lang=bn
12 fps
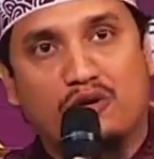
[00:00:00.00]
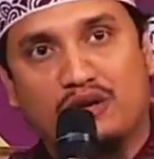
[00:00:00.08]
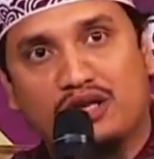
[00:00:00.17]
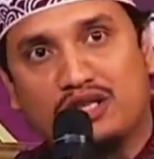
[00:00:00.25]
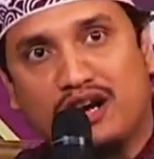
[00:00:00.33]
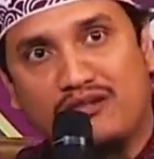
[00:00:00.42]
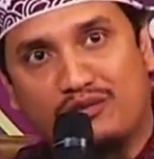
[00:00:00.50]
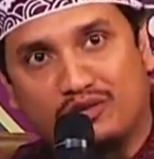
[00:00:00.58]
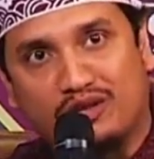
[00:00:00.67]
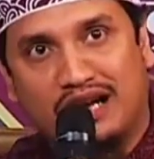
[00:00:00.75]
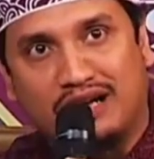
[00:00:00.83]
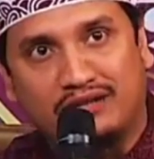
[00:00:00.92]
কলিজার
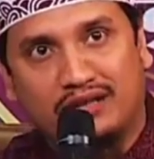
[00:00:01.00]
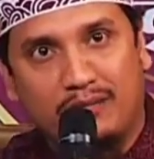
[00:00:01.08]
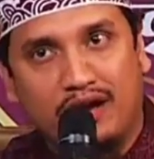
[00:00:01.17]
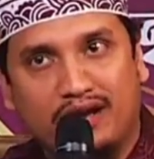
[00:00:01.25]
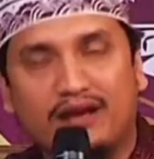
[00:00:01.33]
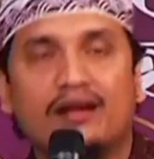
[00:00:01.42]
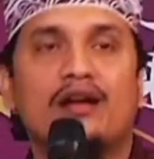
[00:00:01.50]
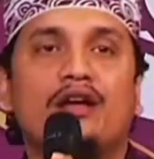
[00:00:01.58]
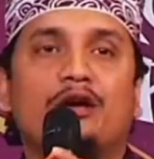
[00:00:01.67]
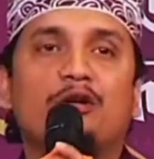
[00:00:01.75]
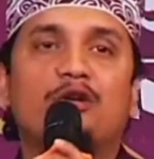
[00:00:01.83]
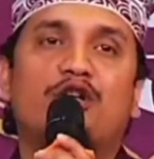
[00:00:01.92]
মধ্যে রাখতে পারি
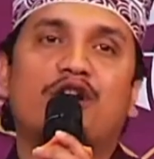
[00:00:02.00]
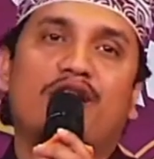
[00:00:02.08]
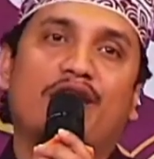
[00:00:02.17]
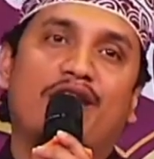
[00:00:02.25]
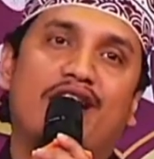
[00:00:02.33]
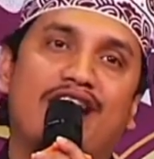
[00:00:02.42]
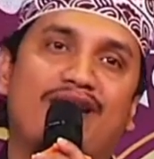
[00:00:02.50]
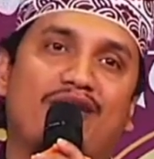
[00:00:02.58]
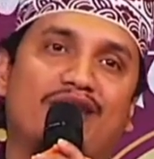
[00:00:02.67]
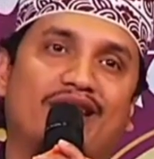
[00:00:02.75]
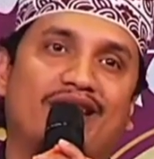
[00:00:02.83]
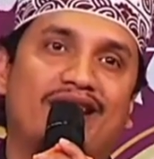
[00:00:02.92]
ইনশাআল্লাহ আমাদের